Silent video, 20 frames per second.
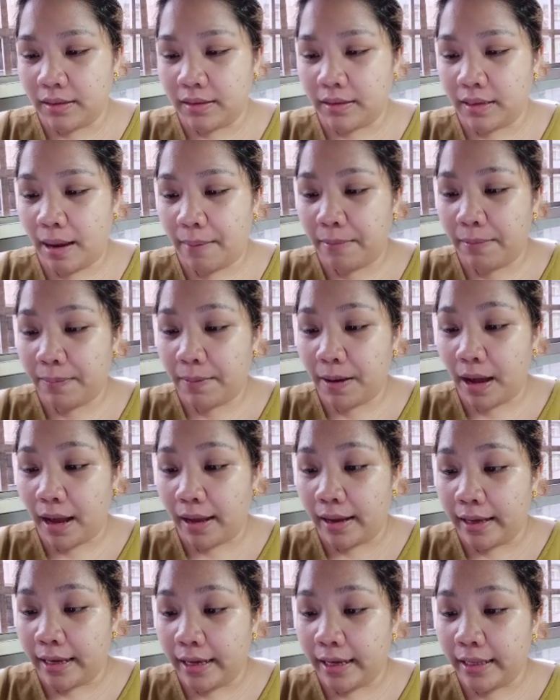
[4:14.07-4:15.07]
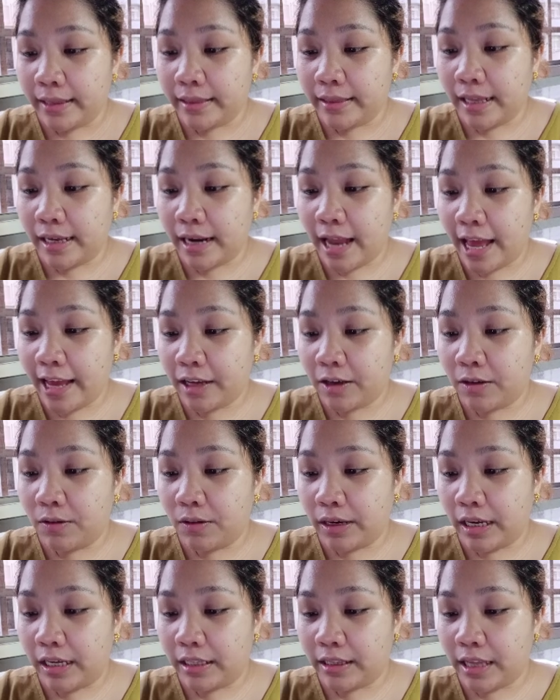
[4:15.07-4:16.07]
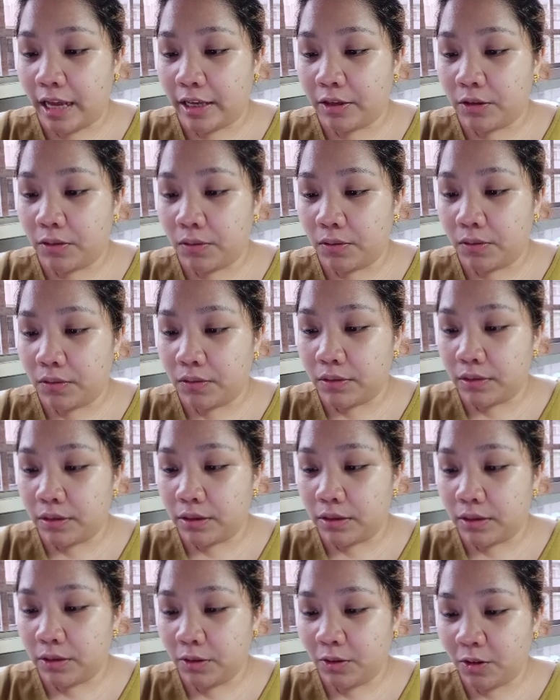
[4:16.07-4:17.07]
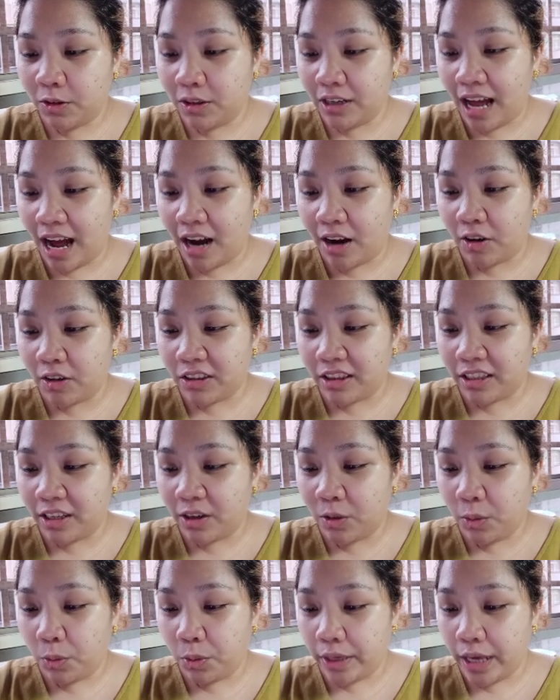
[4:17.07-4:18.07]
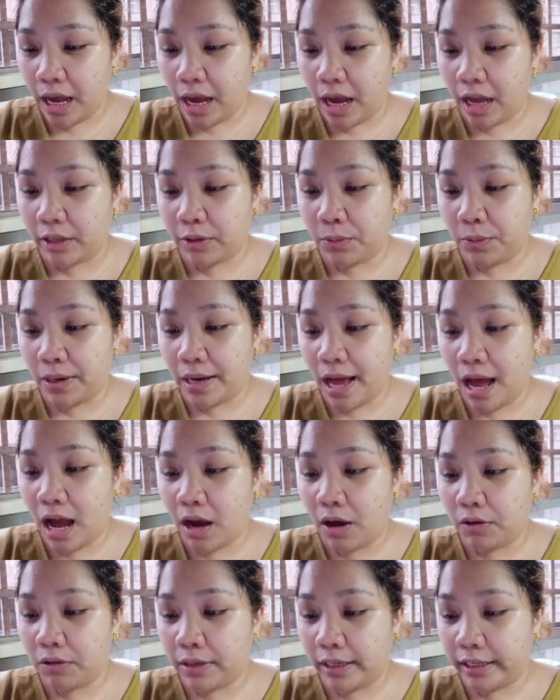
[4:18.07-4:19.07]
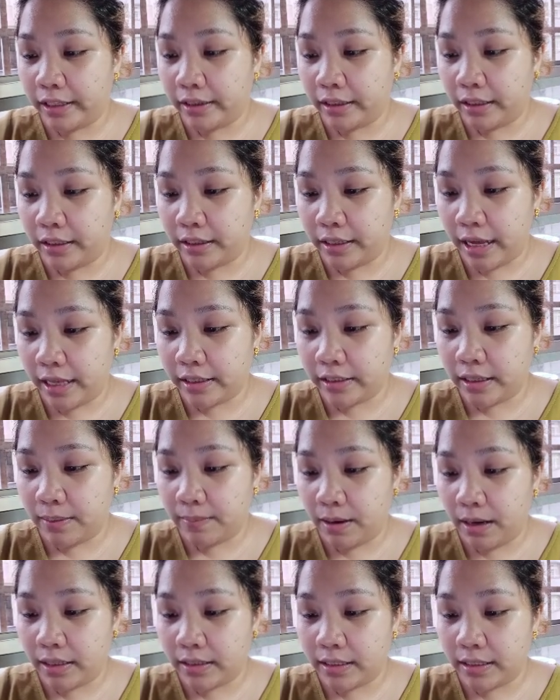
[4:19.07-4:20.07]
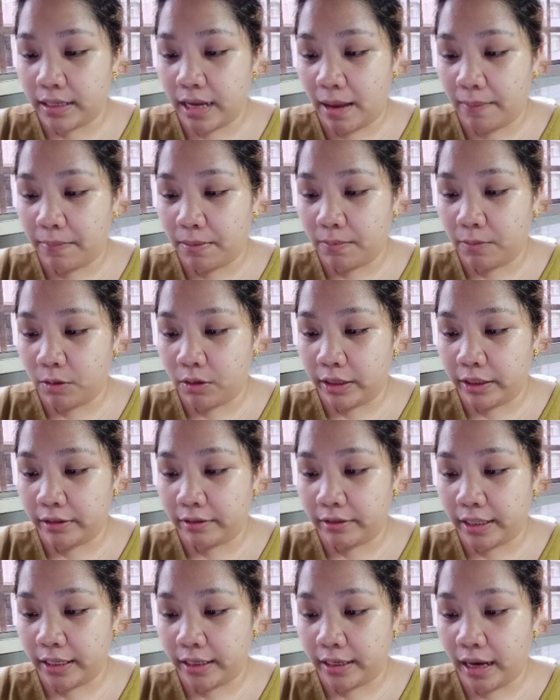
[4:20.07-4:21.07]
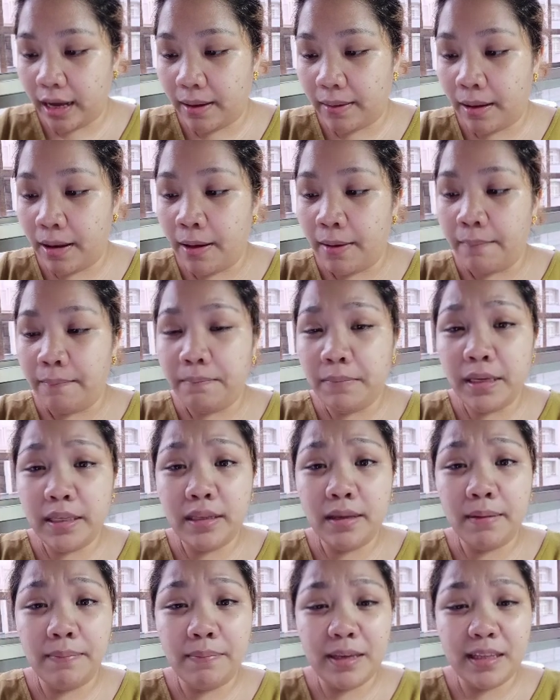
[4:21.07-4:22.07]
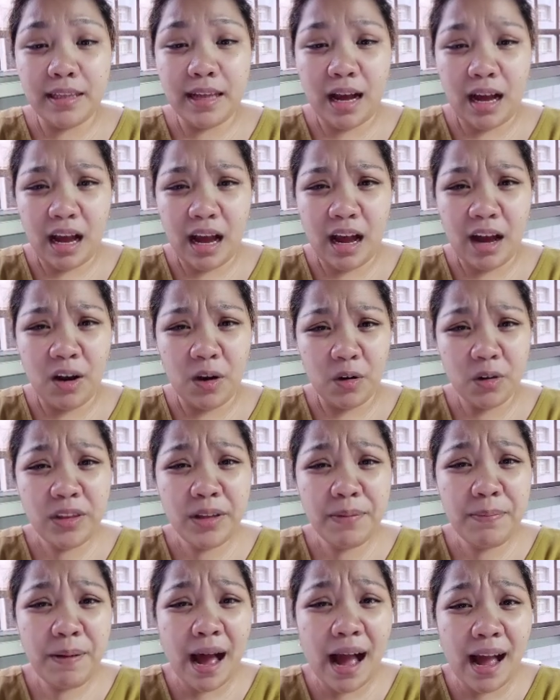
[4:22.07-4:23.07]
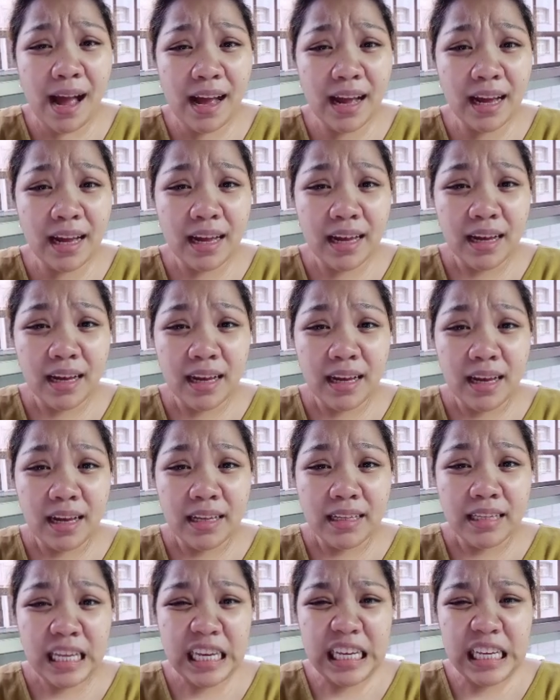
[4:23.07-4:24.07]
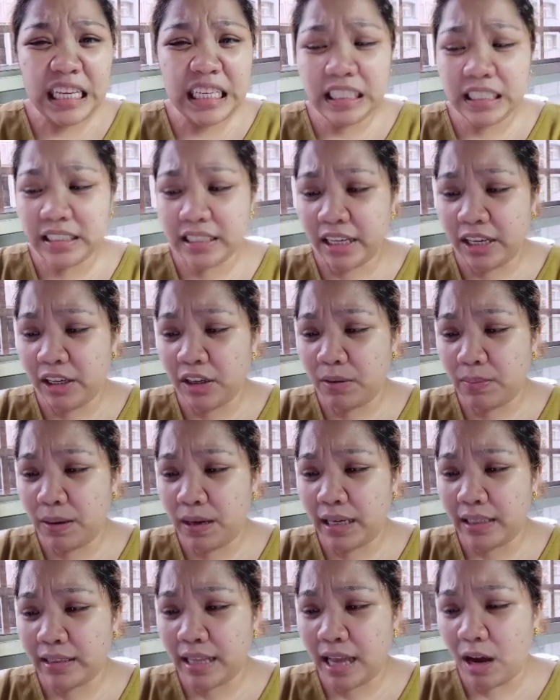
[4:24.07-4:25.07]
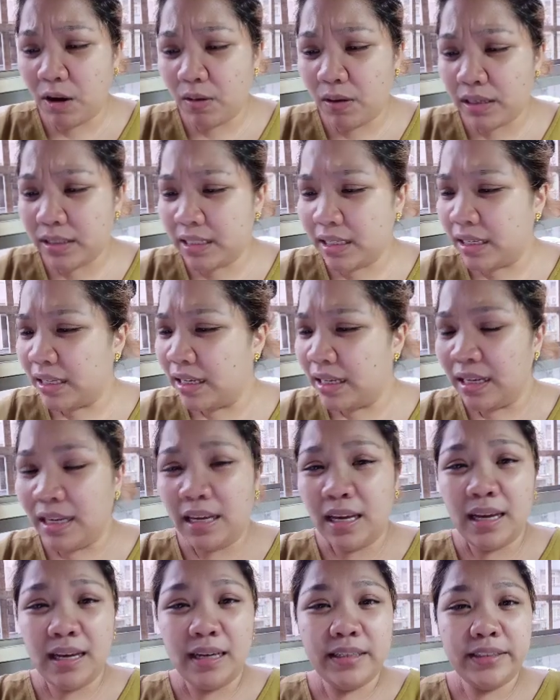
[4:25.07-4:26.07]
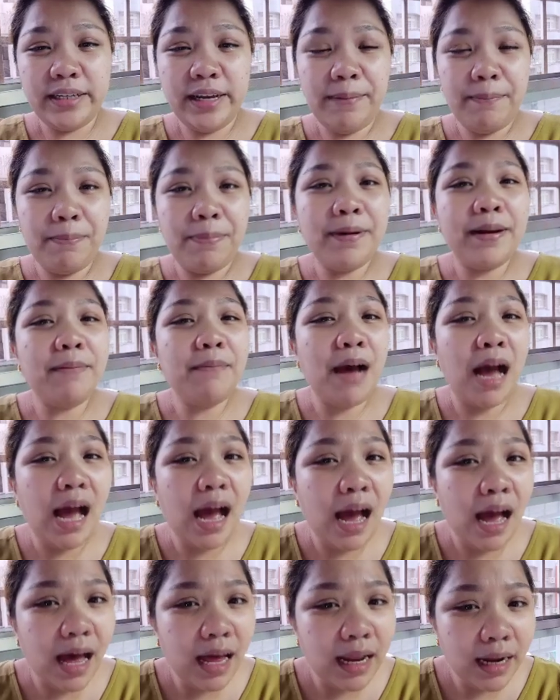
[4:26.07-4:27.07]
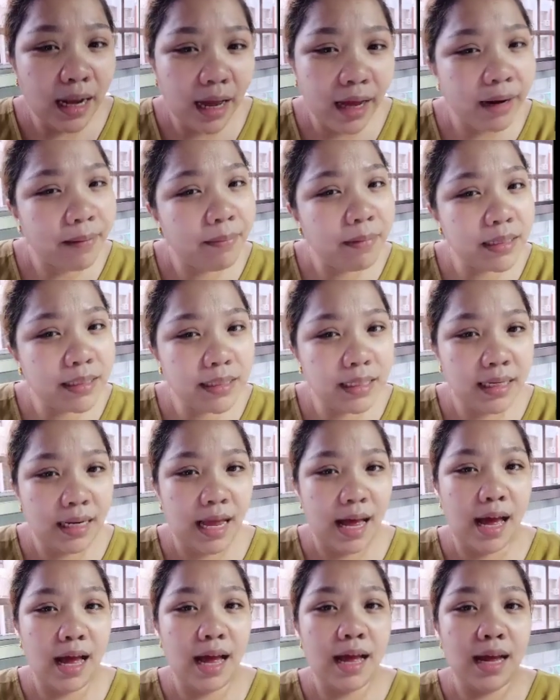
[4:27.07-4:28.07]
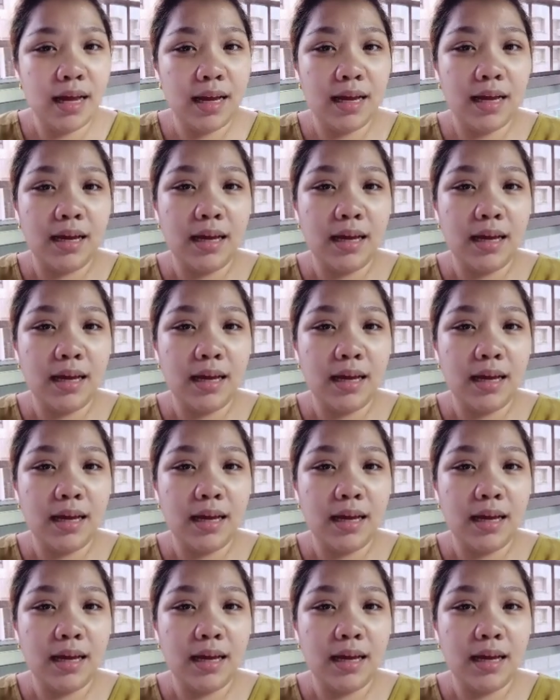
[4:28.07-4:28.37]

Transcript: Sabi pa, hit the like kung kita nyo kung yung kulaangot ni kuya at wala akong naintindihan sa mga sinabi mo lintik ka, bida-bida ka. O di ba ha? Naiinis sa'yo yung mga tao kasi syempre maaalarma sila.